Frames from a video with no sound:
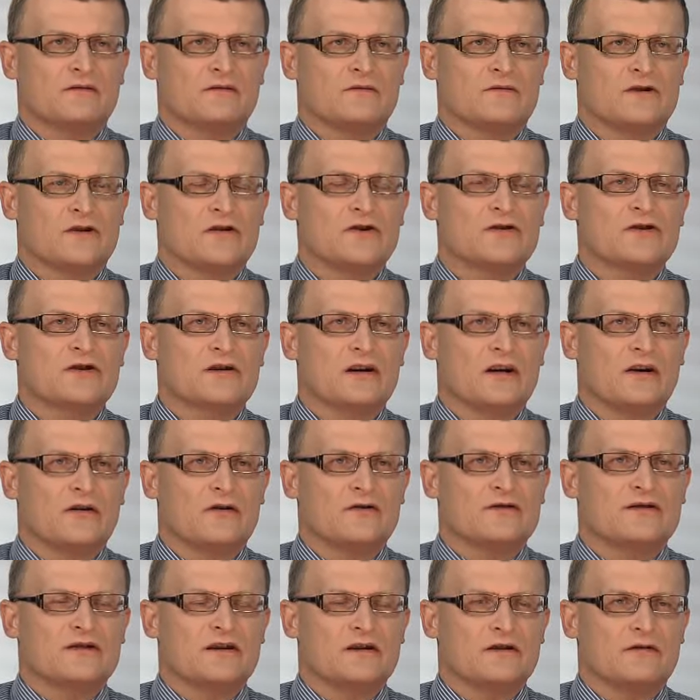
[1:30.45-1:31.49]
ciężka,
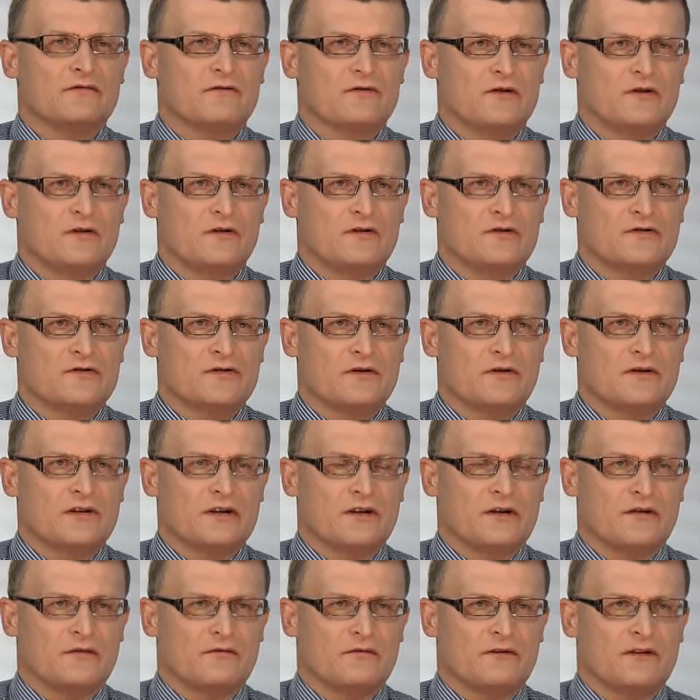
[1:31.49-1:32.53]
ostra niewydolność
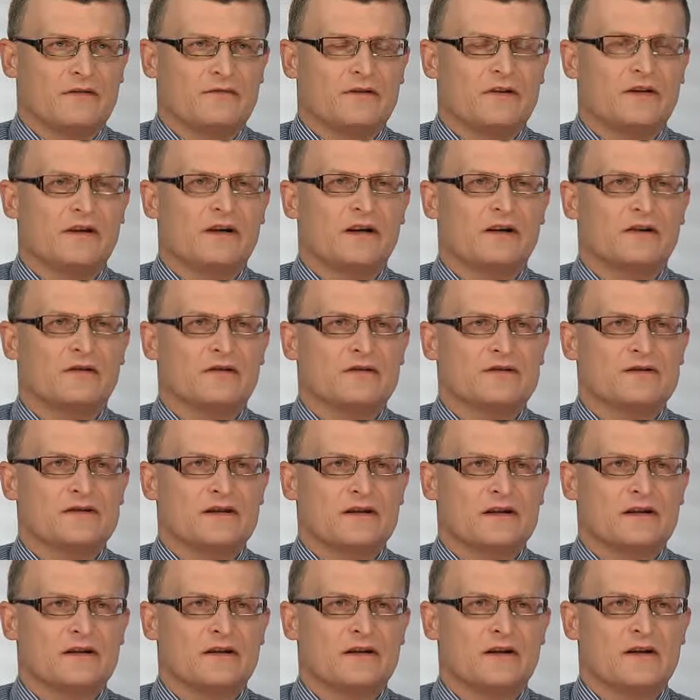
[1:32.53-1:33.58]
oddechowa
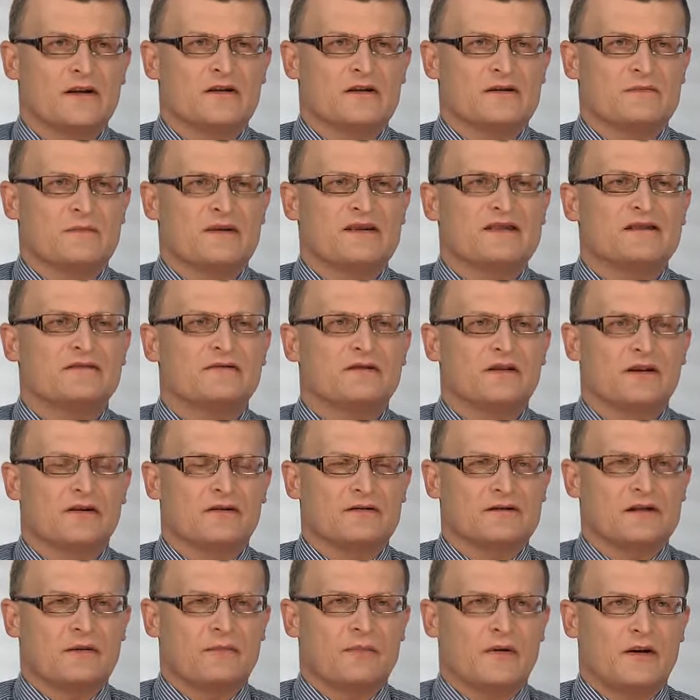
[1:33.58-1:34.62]
wynikająca z
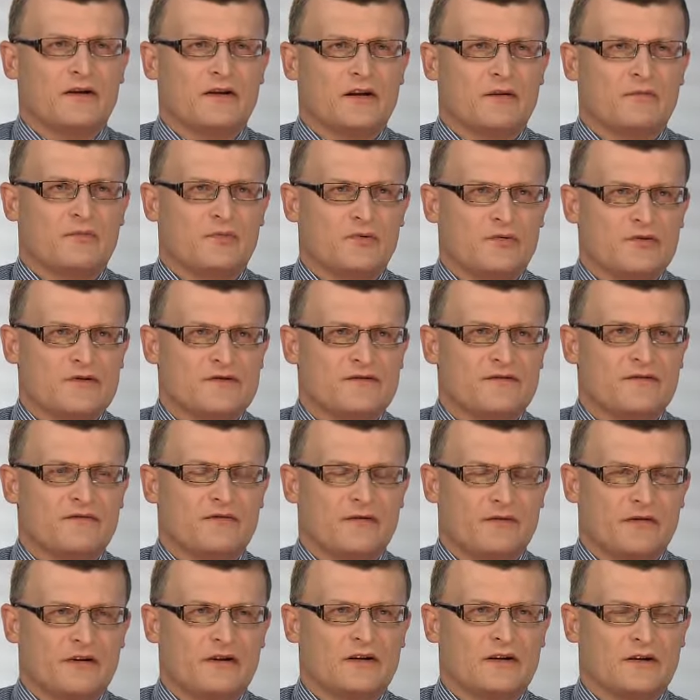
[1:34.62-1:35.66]
masywnego zapalenia płuc
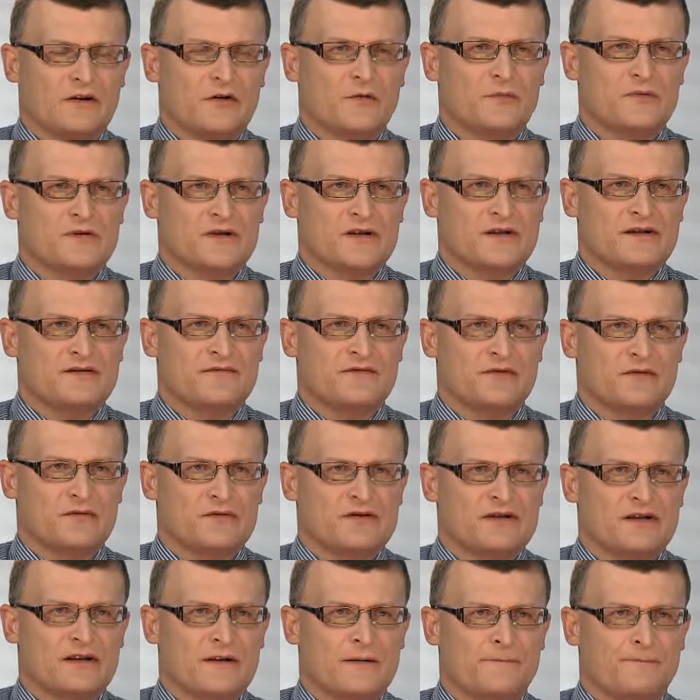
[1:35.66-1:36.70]
wywołanego przez
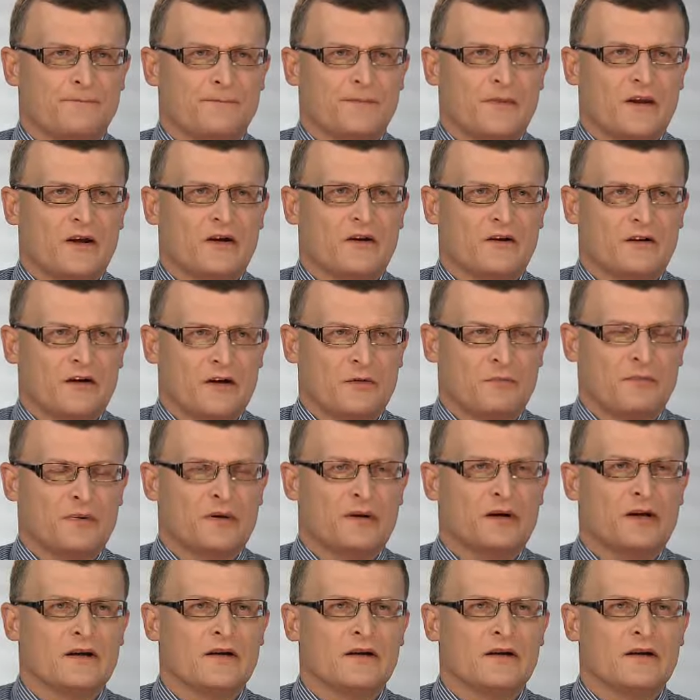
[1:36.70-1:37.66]
wirusa e, grypy.